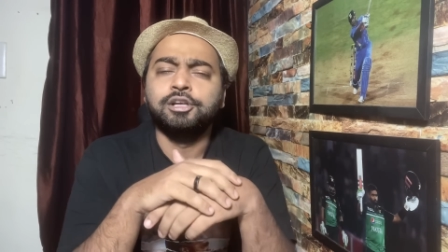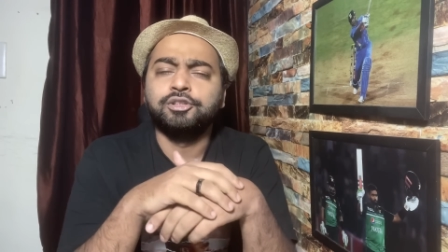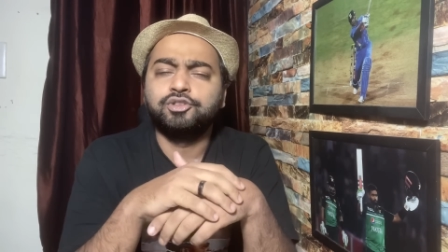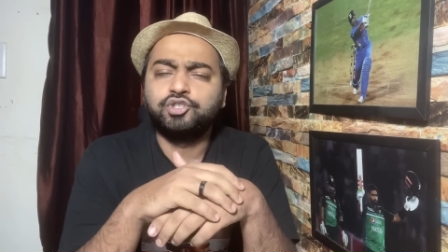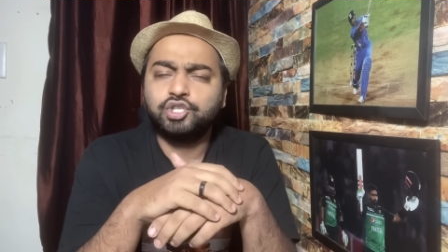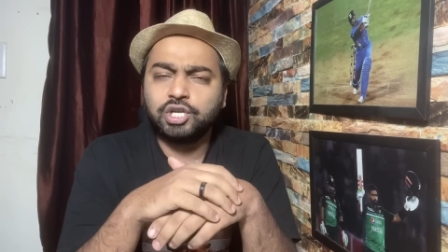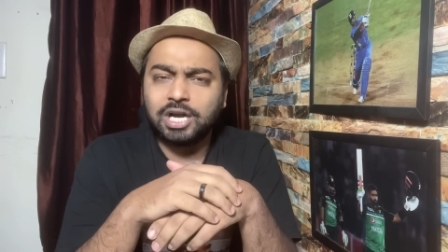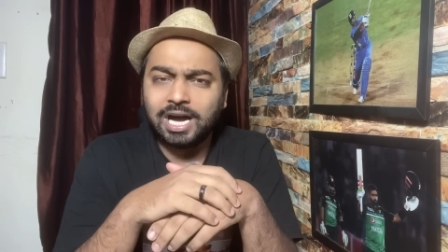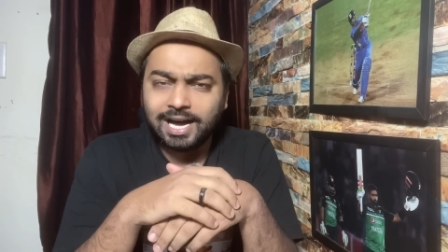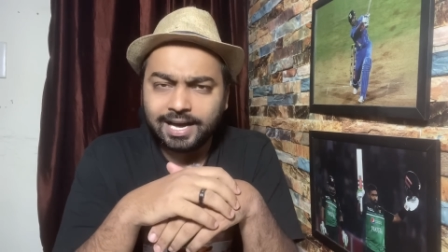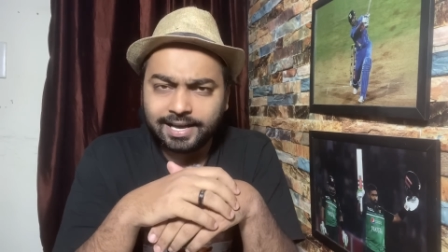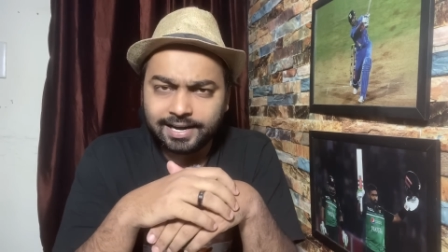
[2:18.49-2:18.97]

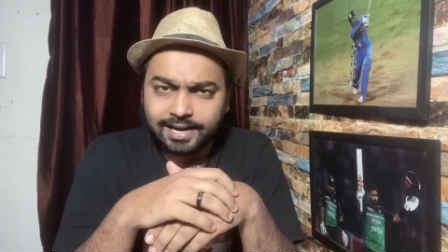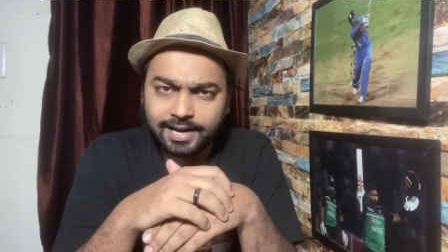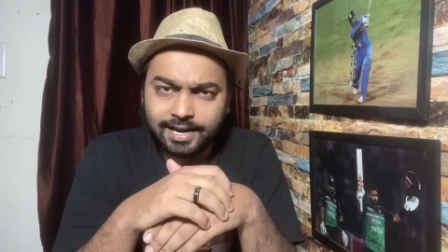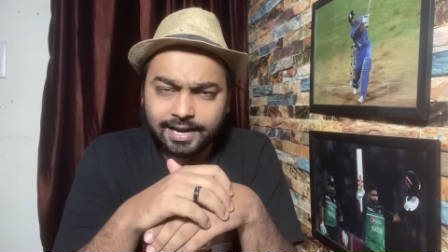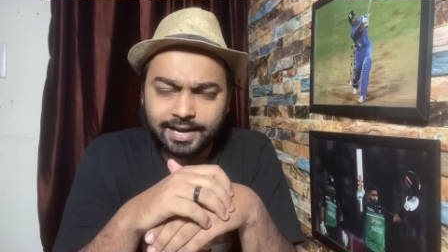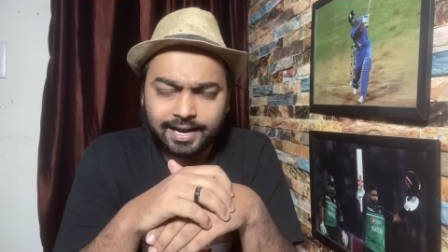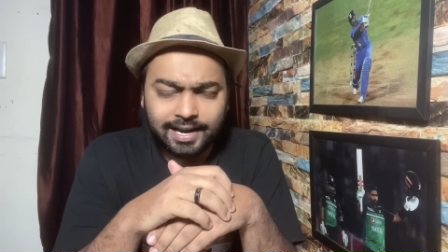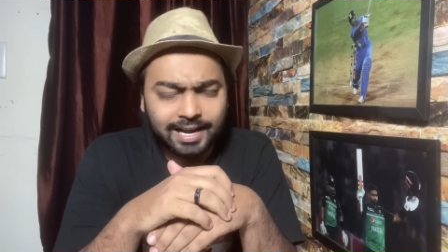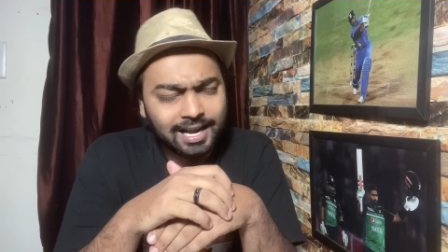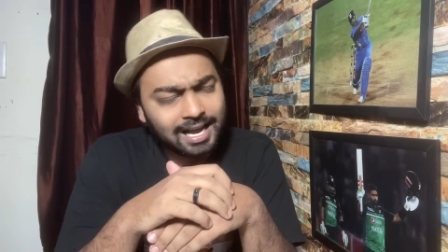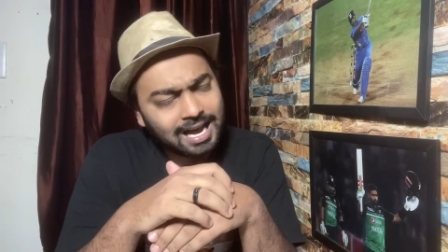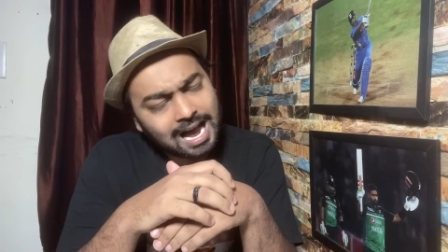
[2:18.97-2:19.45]
चाह रहे
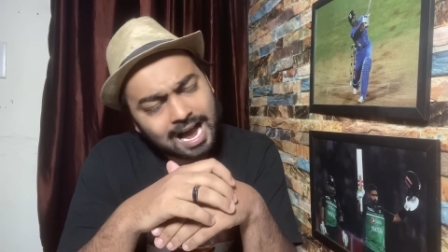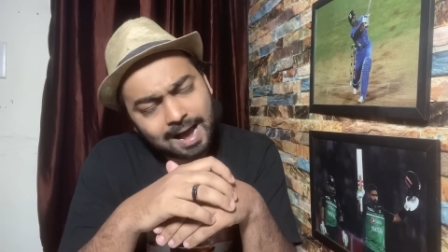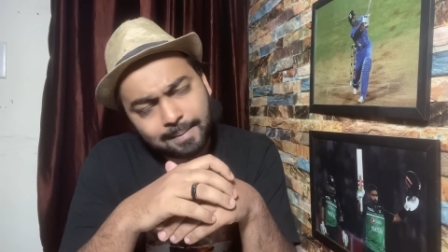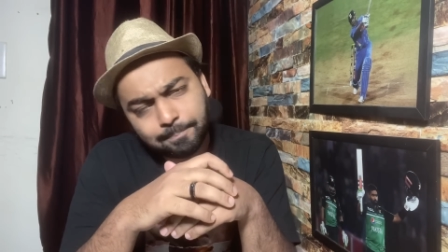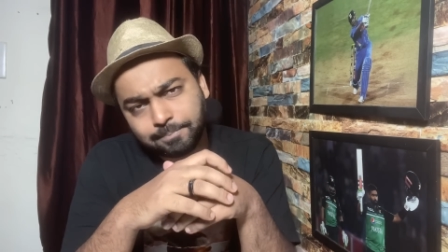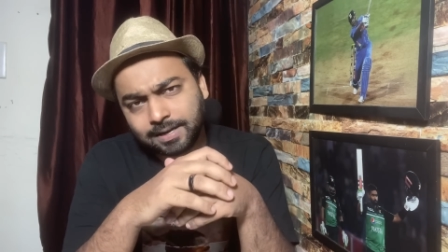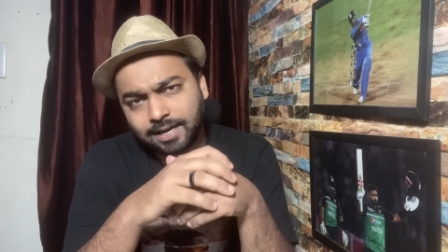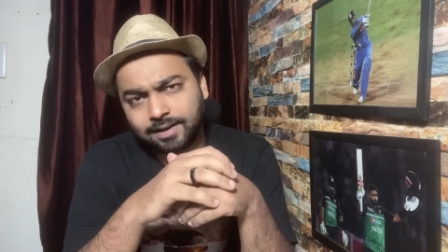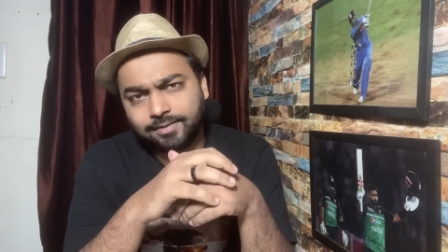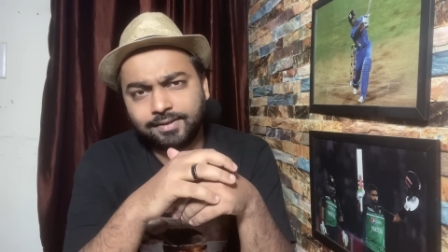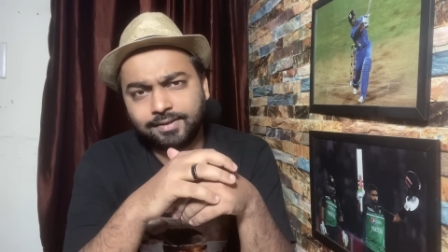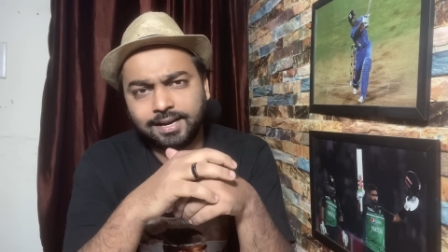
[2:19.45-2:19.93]
हैं आप
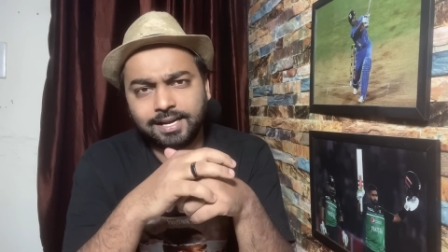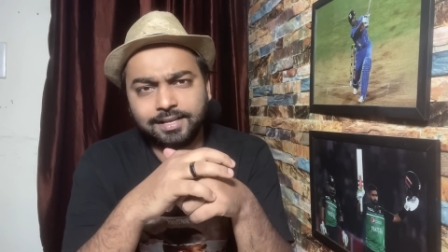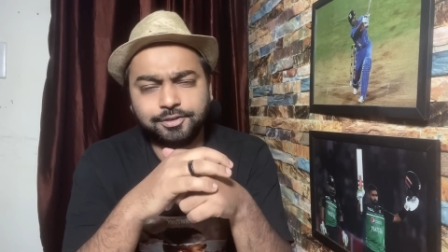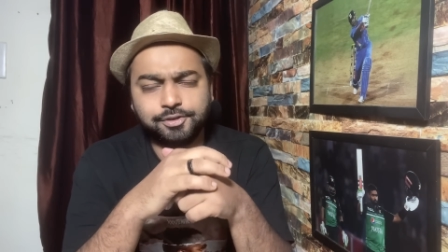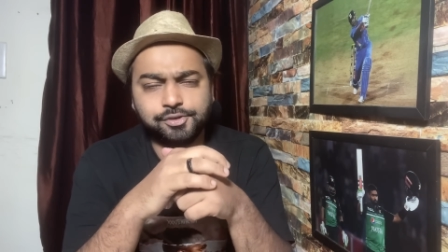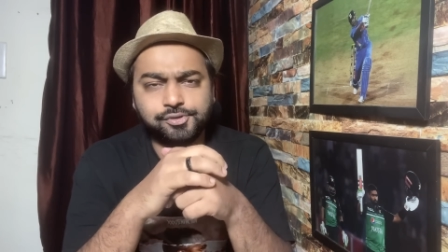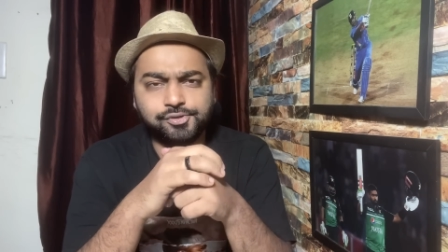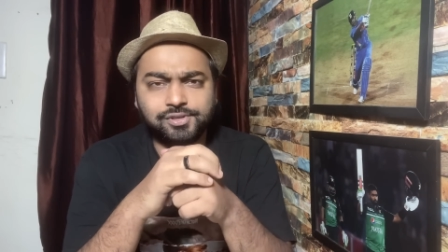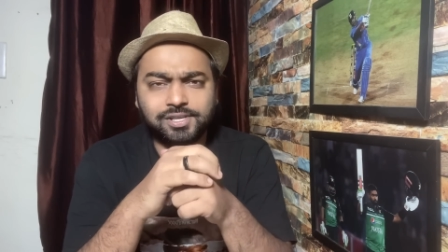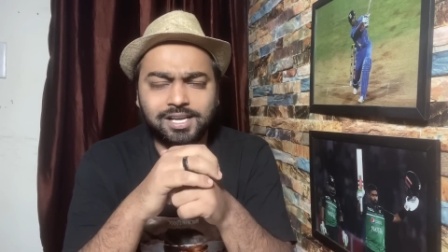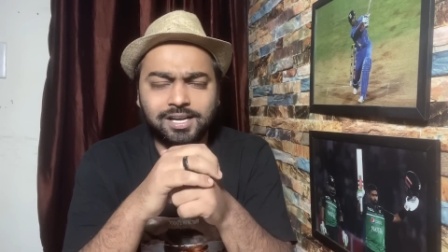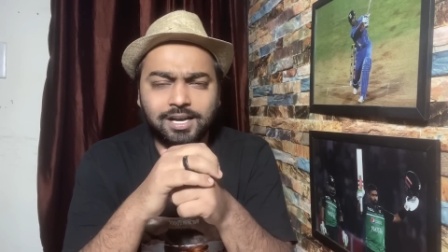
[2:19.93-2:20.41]
करवा
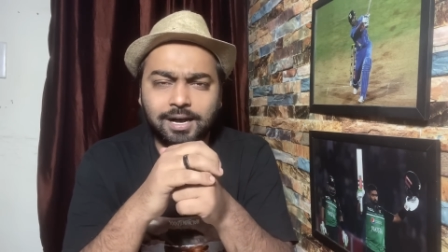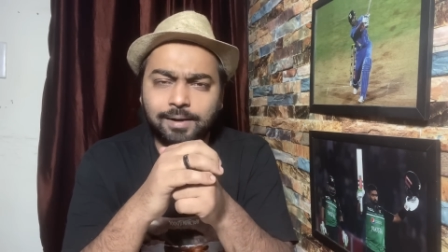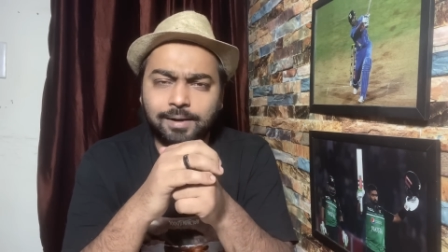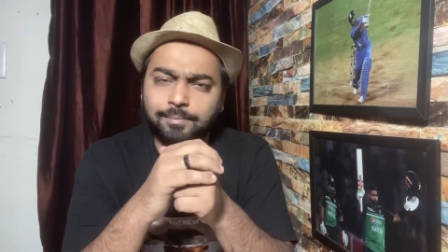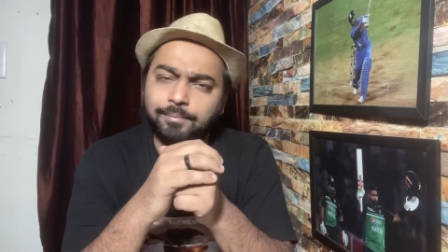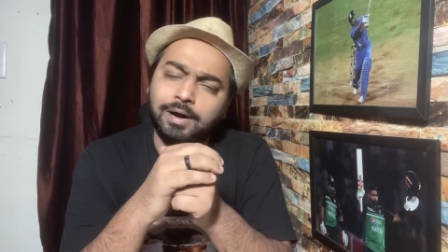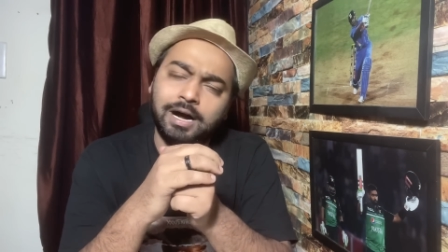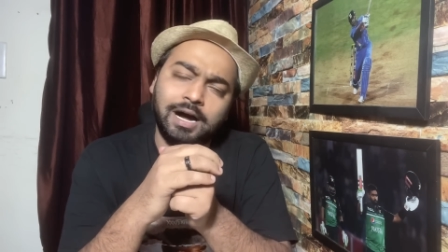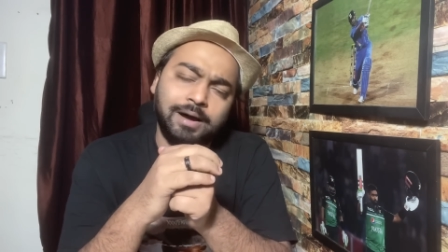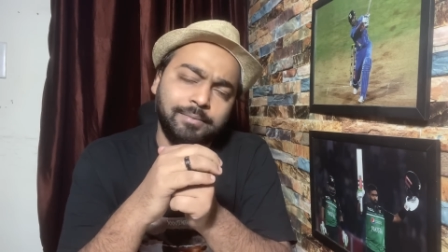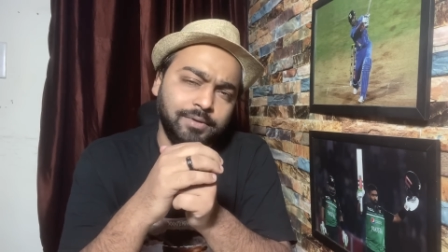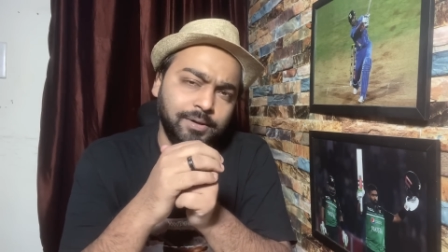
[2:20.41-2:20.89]
दीजिए
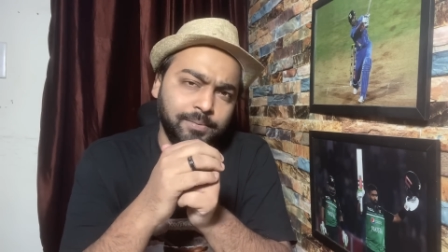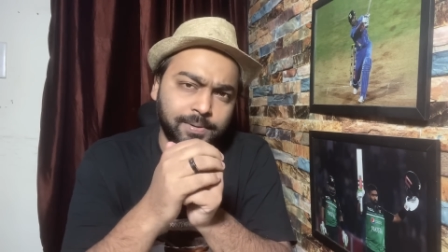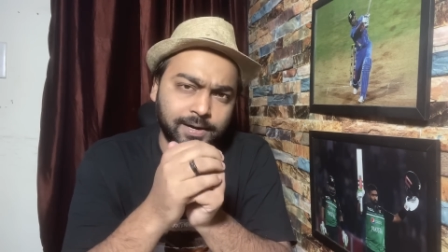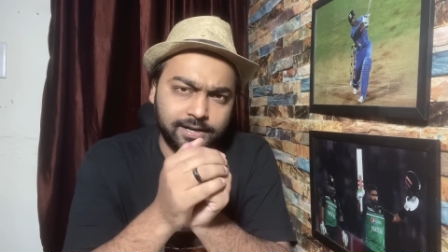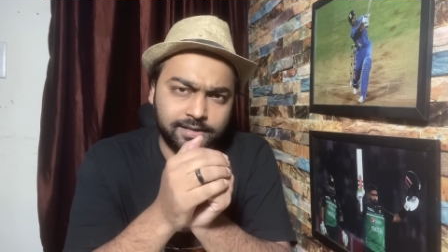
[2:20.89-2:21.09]
हम हामी